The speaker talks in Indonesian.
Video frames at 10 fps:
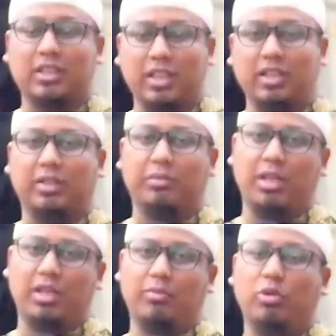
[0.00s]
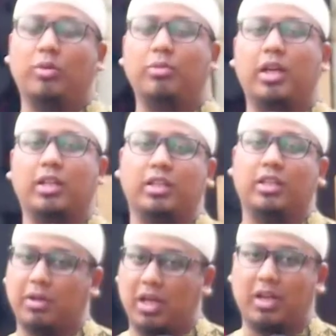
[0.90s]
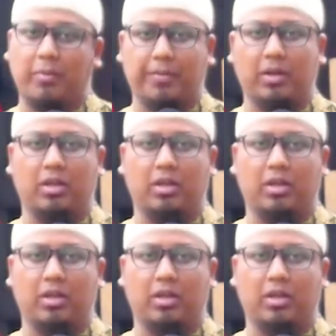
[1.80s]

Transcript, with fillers: yang kita miliki, mudah-mudahan kita berharap kepada